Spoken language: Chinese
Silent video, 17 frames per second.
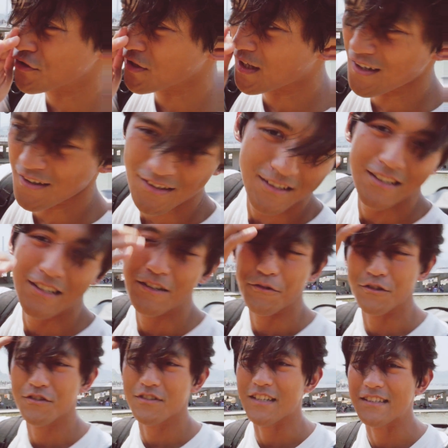就好了，
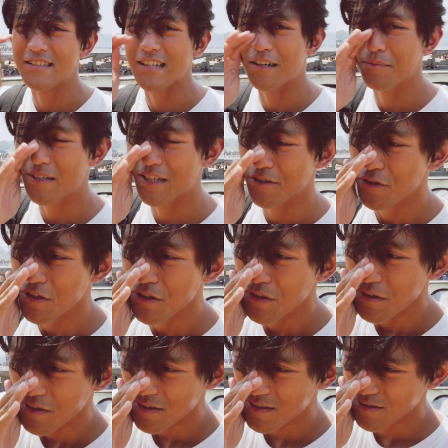我就在上面
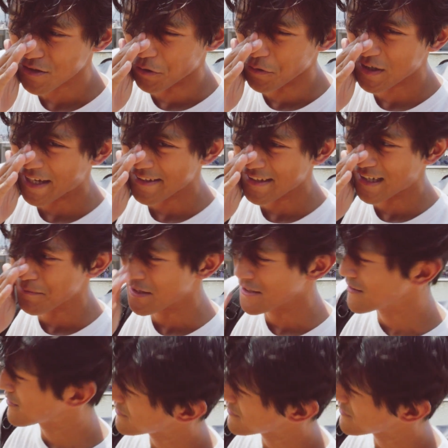偷看他们。